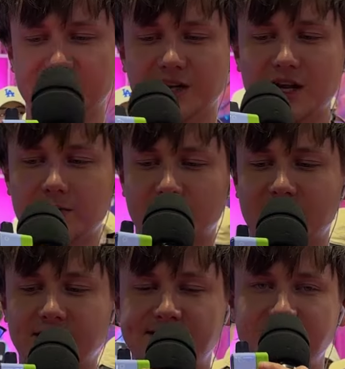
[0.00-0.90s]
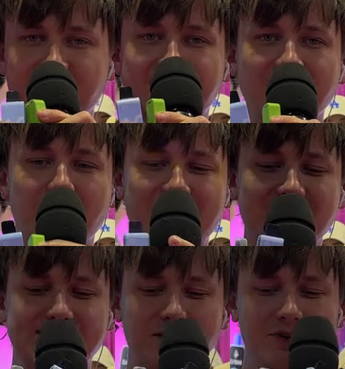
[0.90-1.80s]
делаем красивые
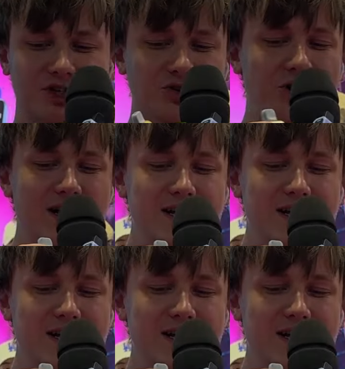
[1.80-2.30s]
коллаборации между